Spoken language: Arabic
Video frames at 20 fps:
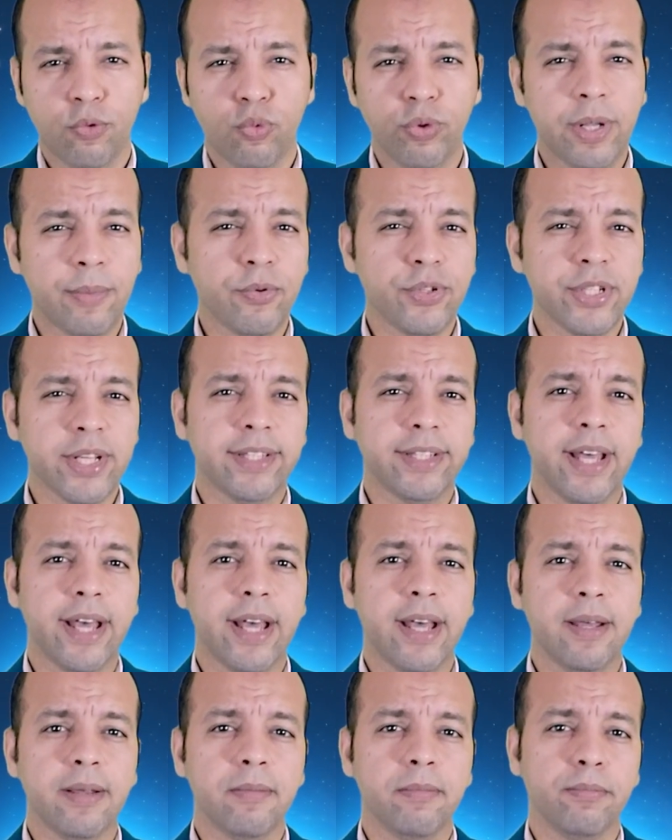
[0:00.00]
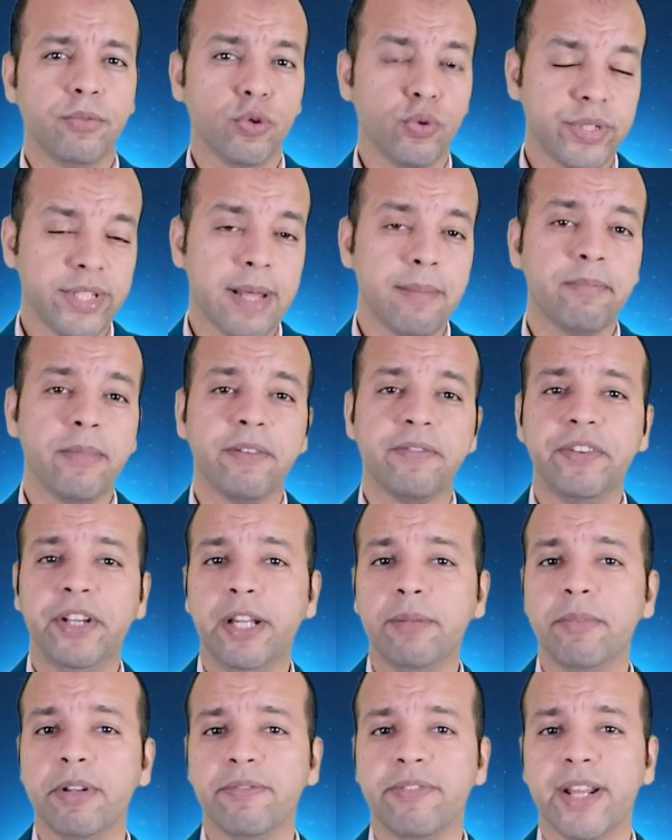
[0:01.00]
والنموذج ده بيسمى في
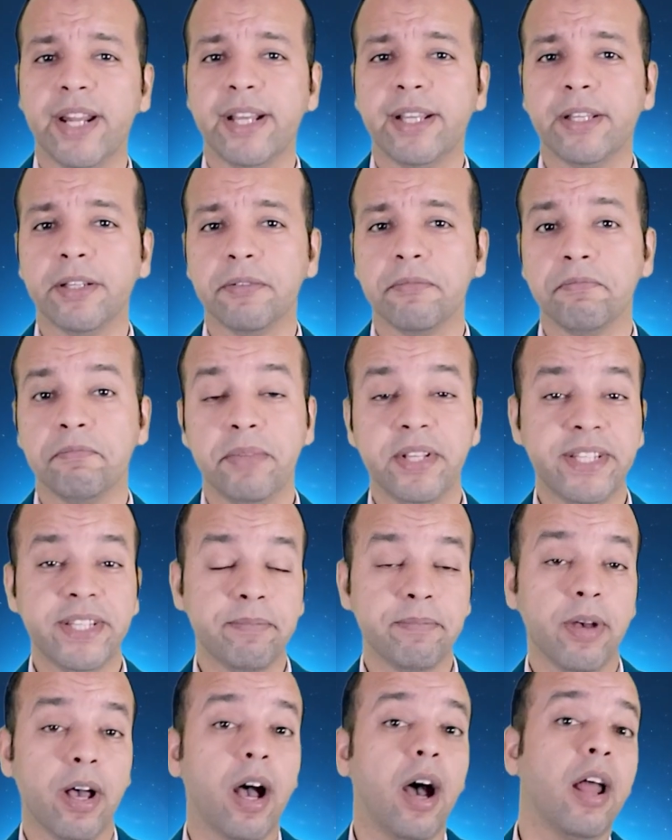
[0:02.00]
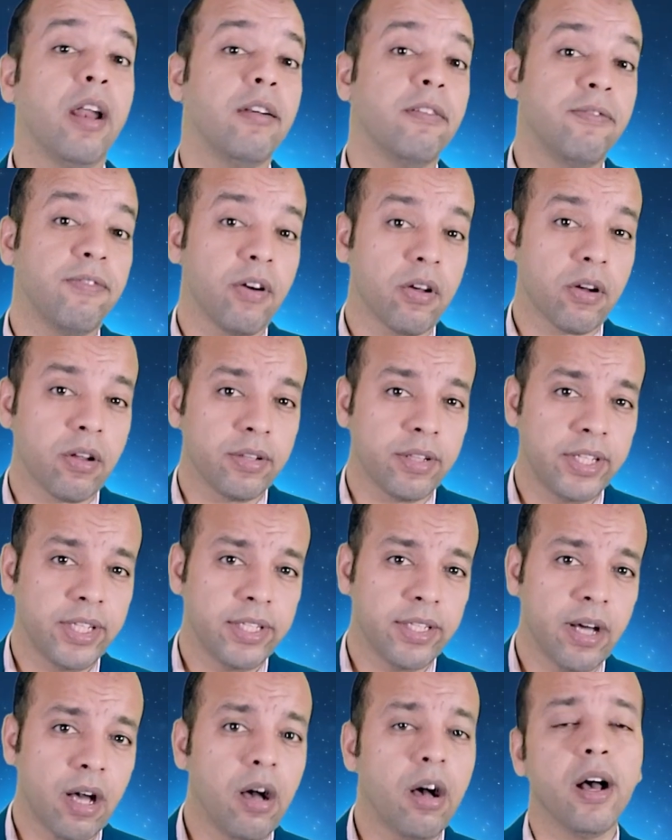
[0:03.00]
علم الفلك باسم
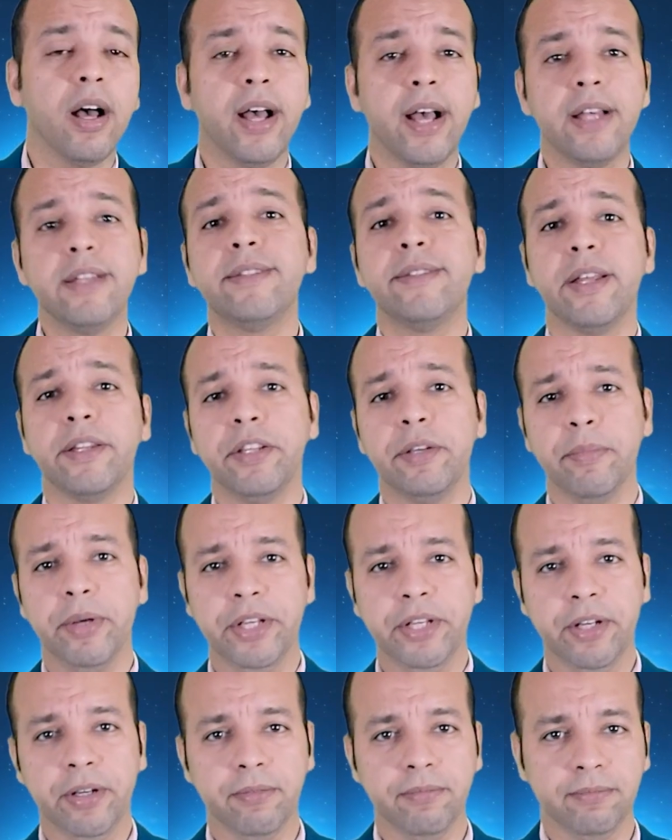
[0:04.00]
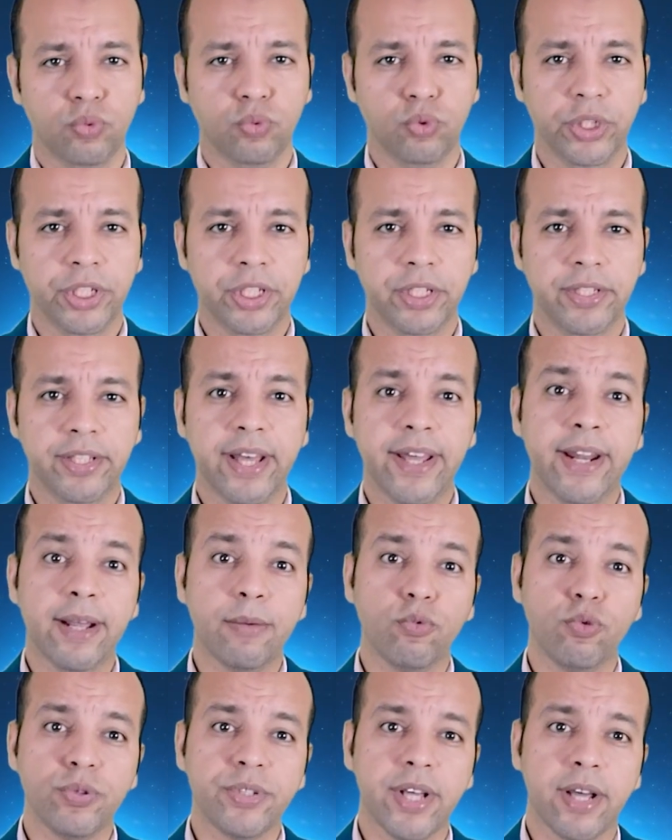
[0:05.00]
الفرضية السديمية وده
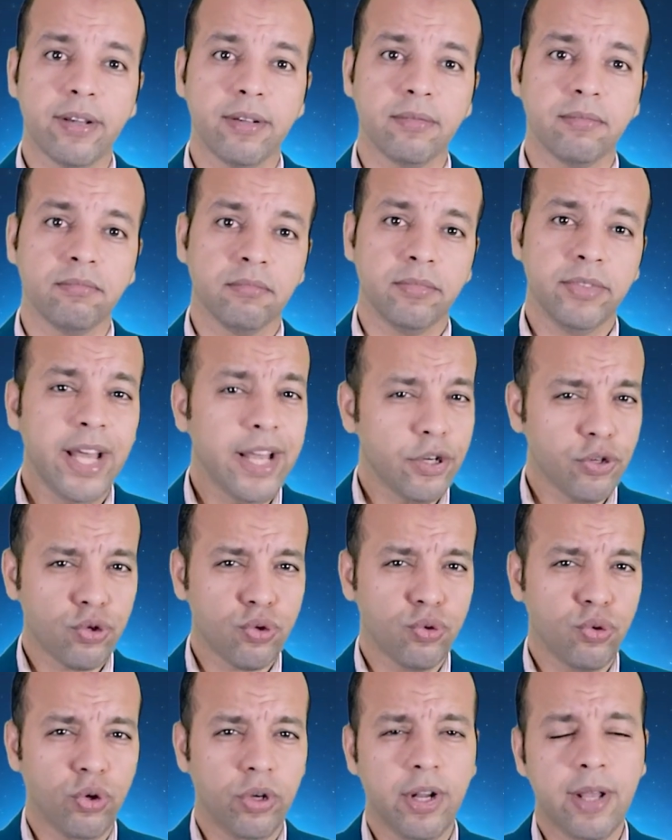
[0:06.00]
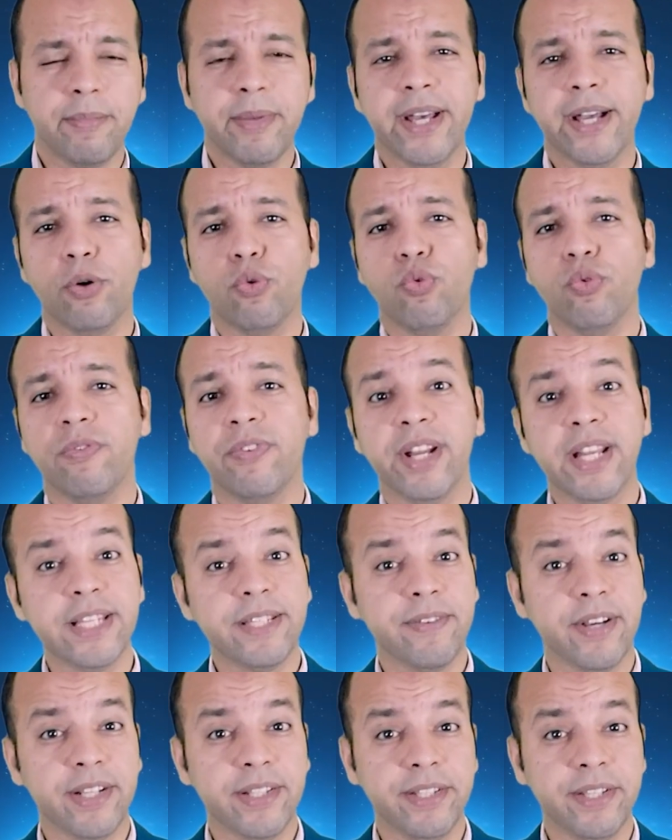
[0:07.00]
نموذج ناقشه علماء
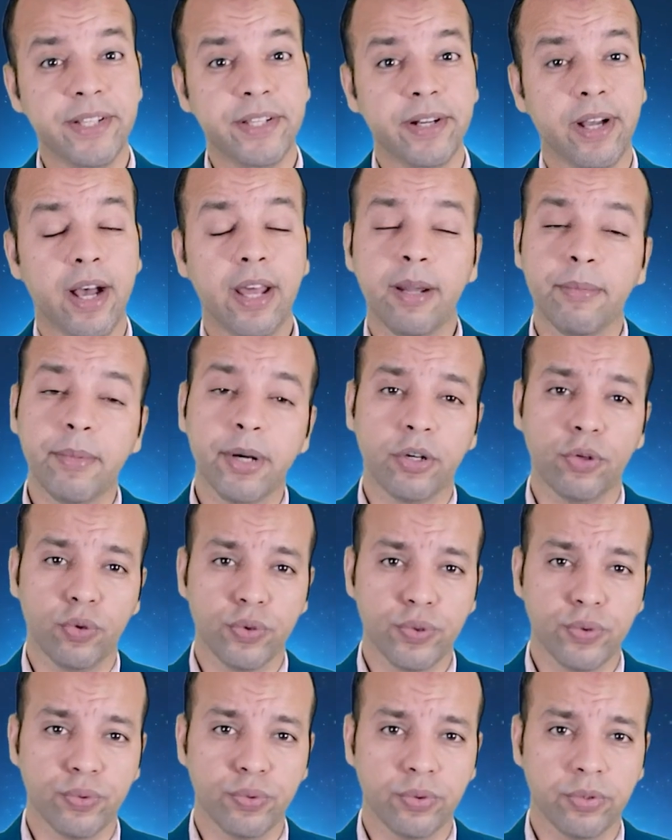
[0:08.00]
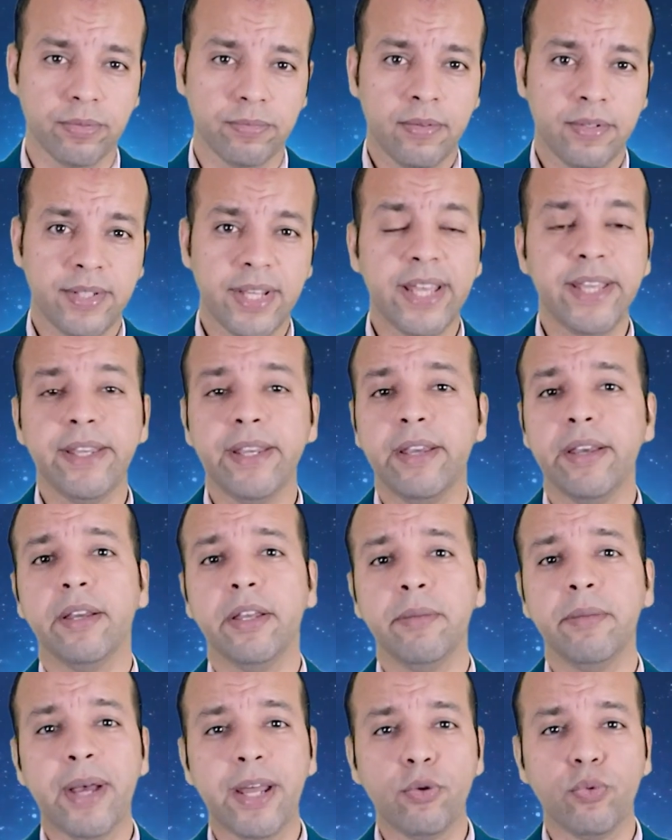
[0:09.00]
وفلاسفة كتير على مر العصور زي
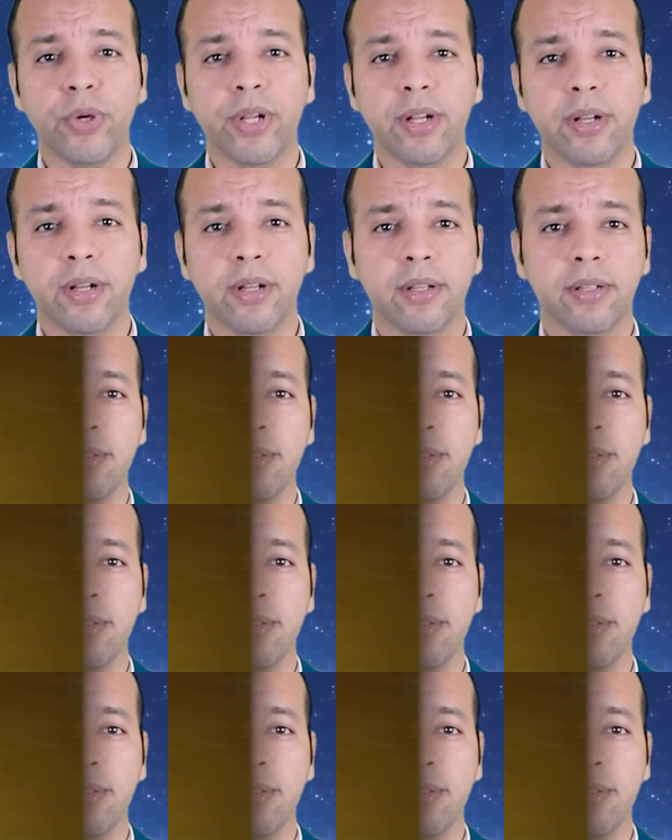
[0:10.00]
إيمانويل